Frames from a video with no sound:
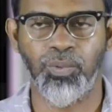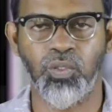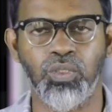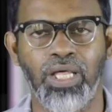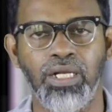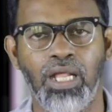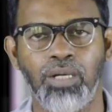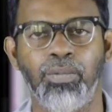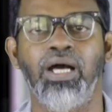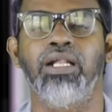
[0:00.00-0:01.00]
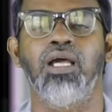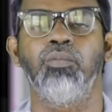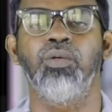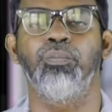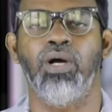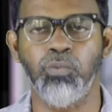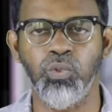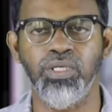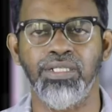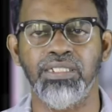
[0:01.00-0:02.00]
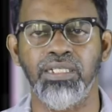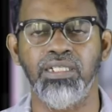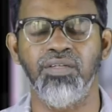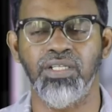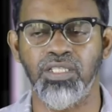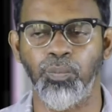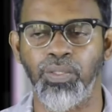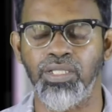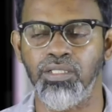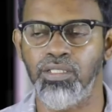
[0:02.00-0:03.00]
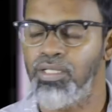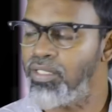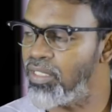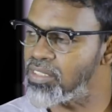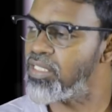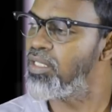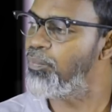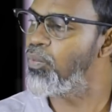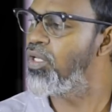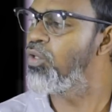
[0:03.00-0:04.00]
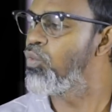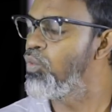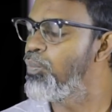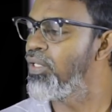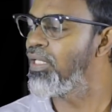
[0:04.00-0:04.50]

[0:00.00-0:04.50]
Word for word: பிறகு தான் நான் மகரகம பமுனு என்று செல்லி இடத்துக்கு போய்த்து சின்ன புள்ள உடுப்புகள்